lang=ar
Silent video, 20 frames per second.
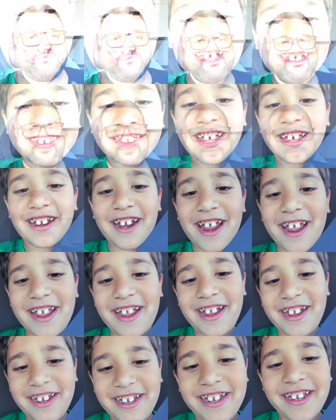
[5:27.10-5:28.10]
احنا
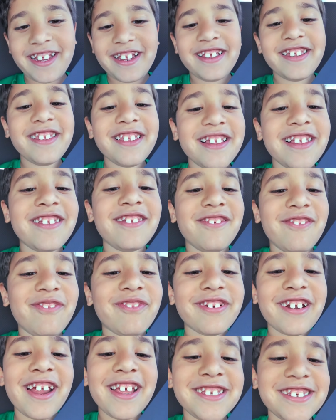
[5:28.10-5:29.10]
رايحين
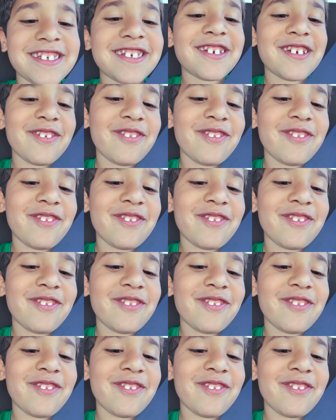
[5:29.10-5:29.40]
البرايد